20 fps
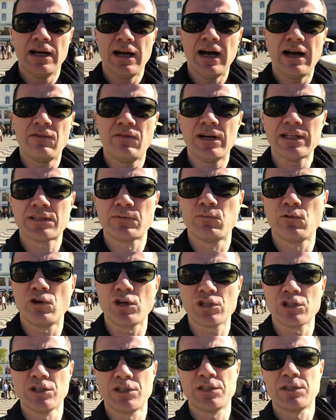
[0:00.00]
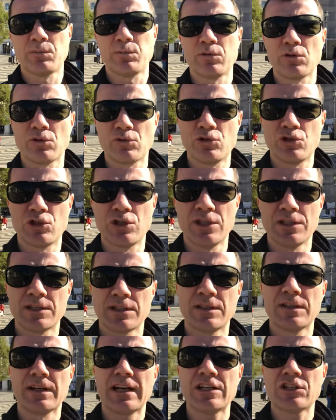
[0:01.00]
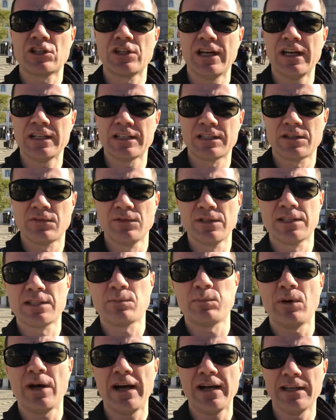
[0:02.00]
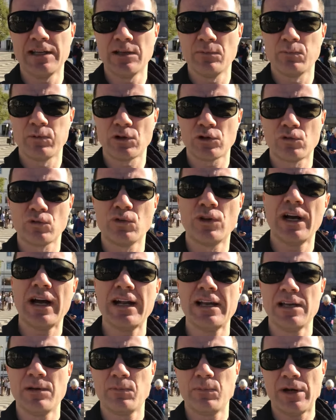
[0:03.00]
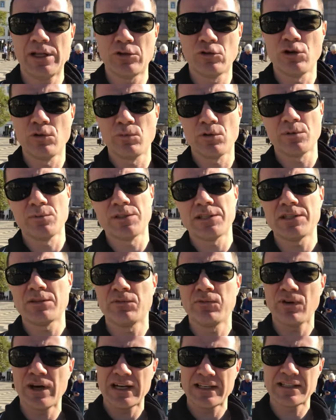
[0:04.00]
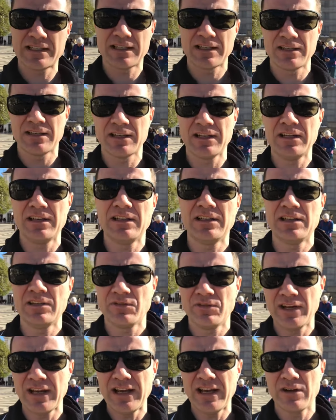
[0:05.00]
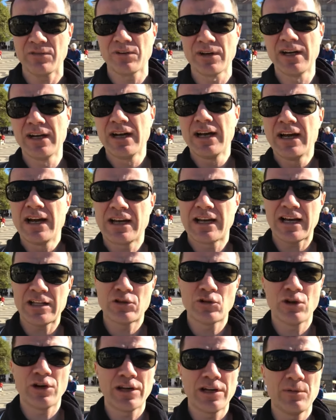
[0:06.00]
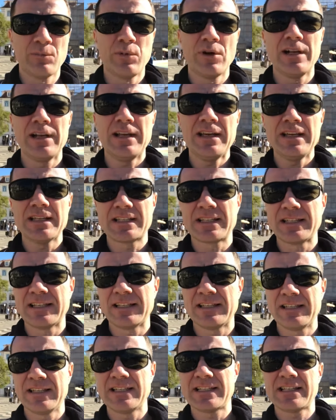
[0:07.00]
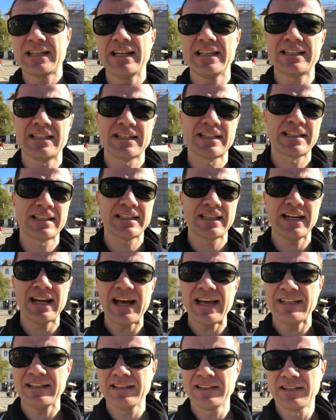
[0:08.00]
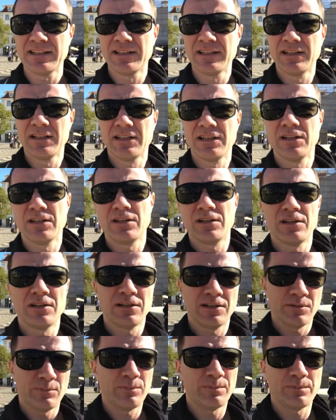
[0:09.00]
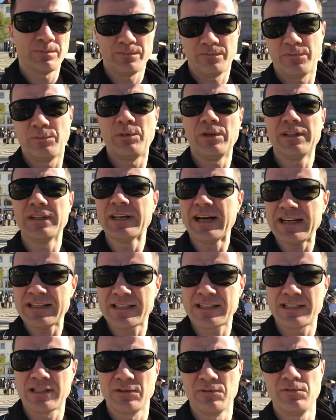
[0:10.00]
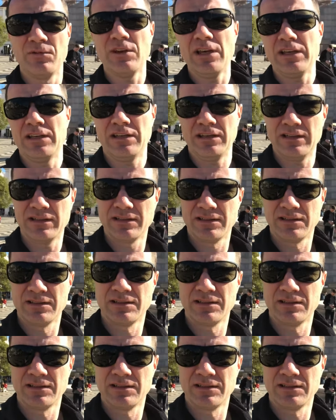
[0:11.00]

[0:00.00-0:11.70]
о возможности поручить гражданство Испании и Португалии потомкам сефардских евреев, которые были изгнаны из этих стран в 15 веке.